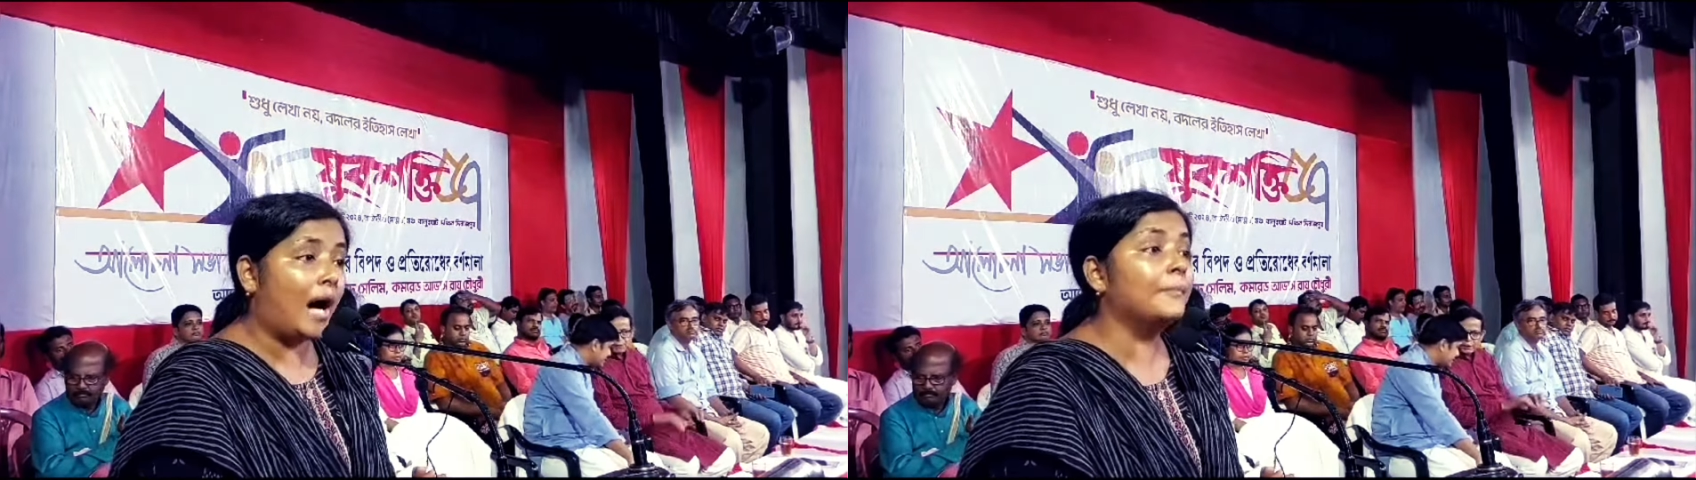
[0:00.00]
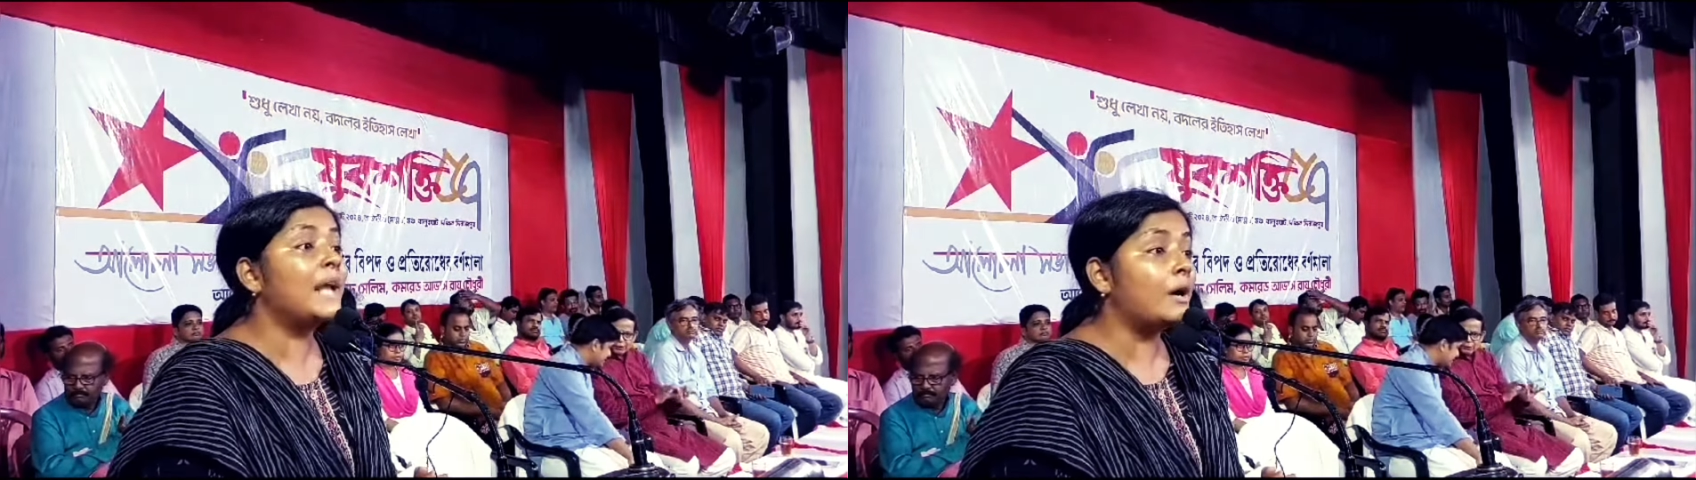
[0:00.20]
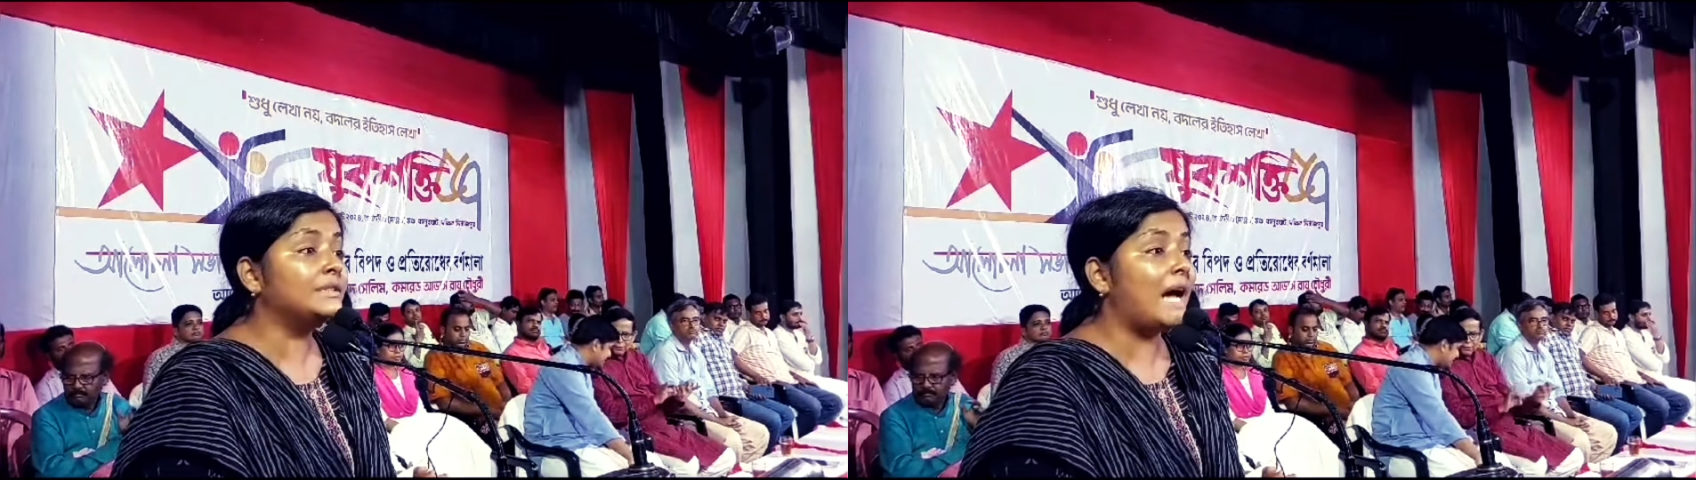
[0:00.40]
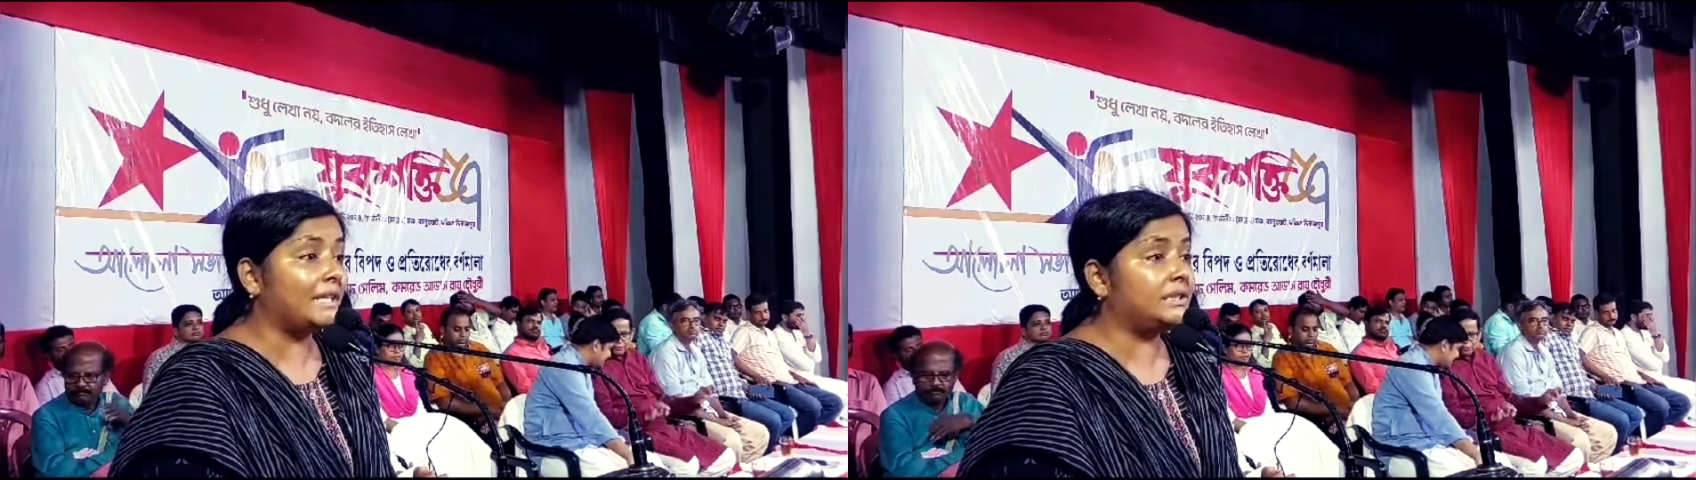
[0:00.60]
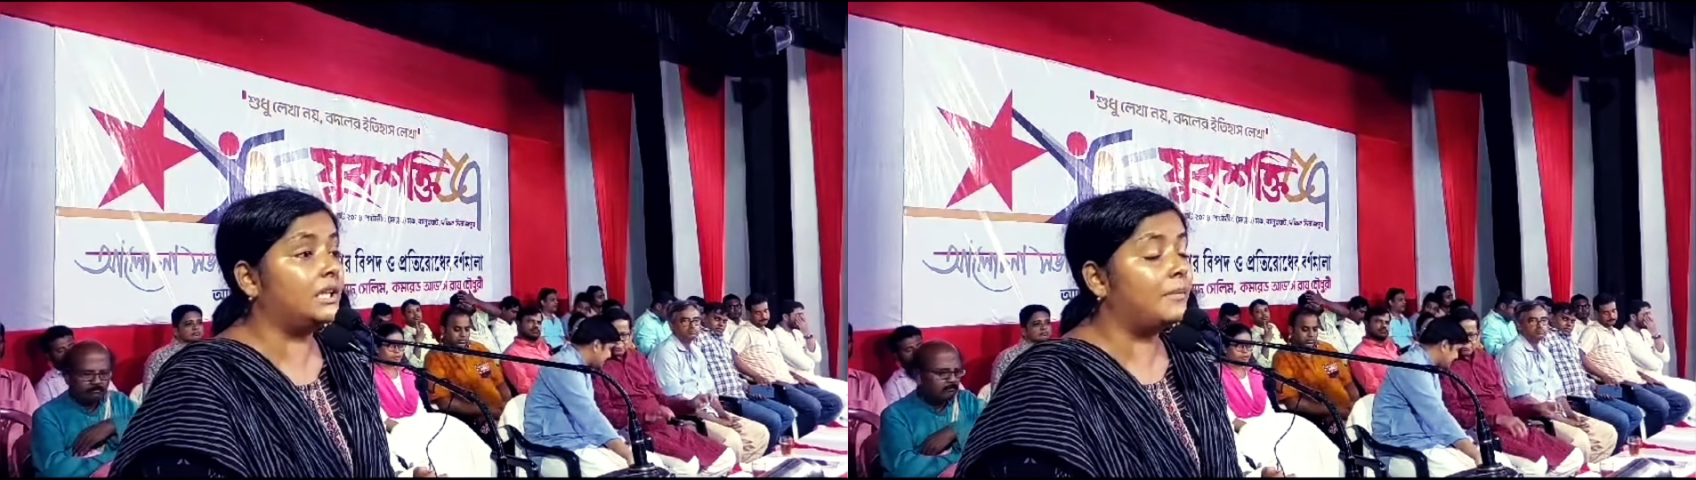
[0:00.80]
আমরাও
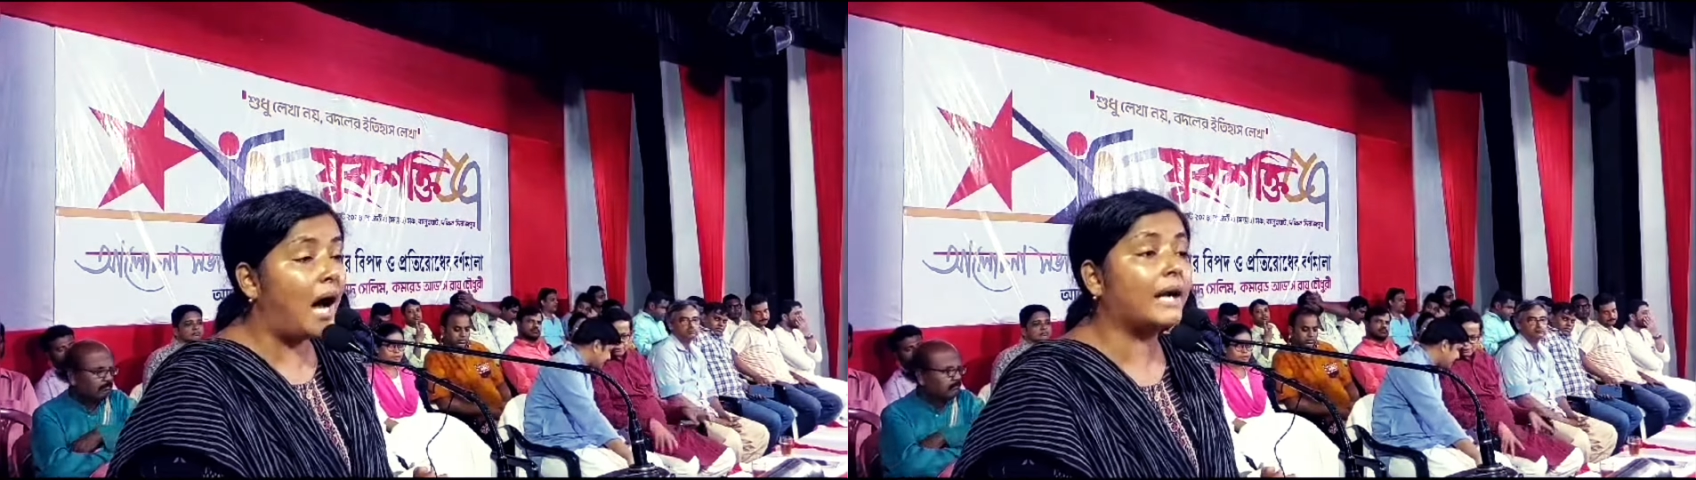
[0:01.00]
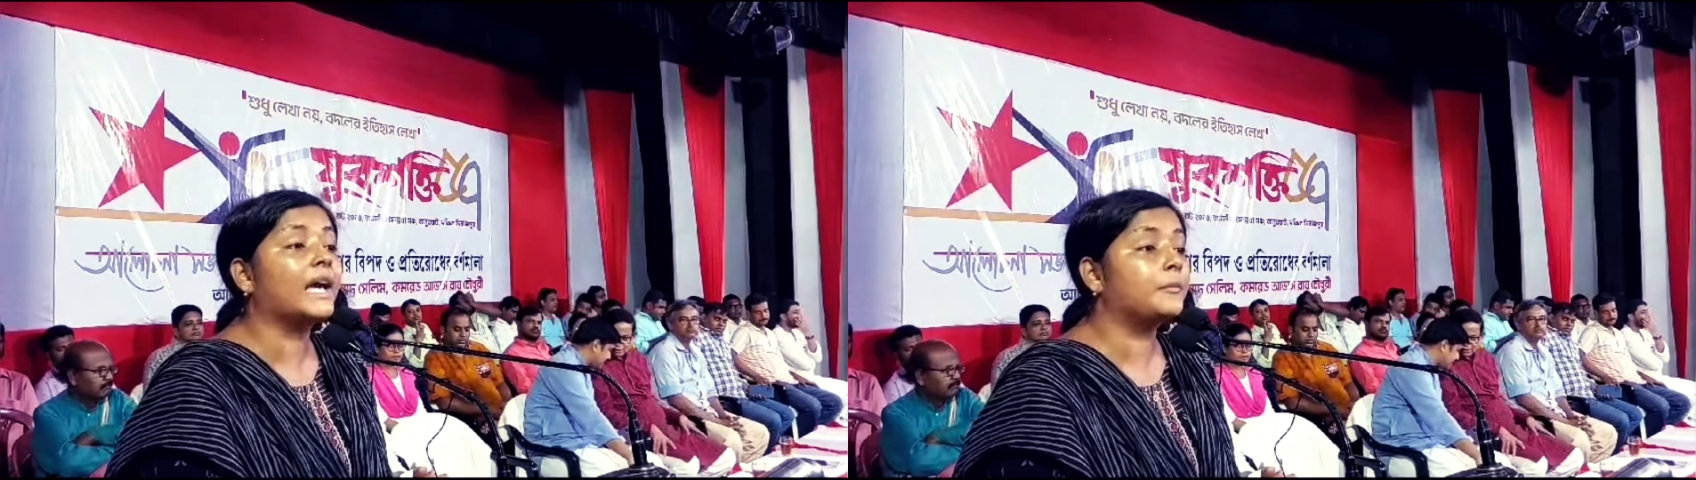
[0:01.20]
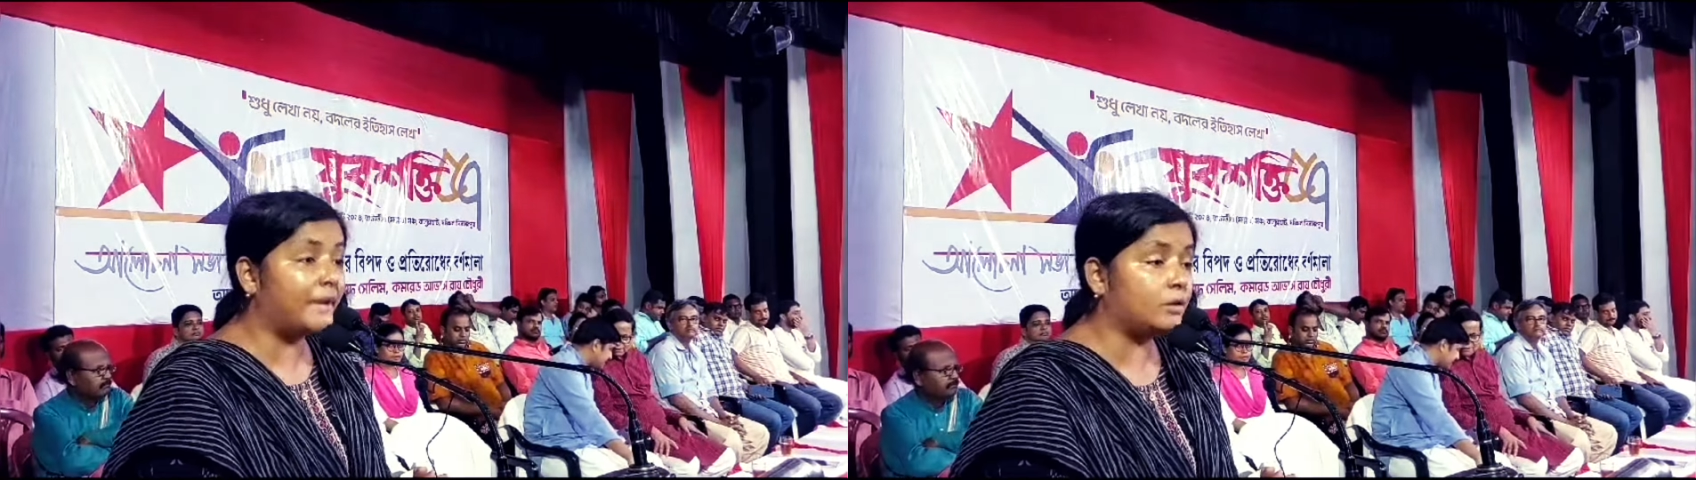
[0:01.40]
চাইছি ভাগের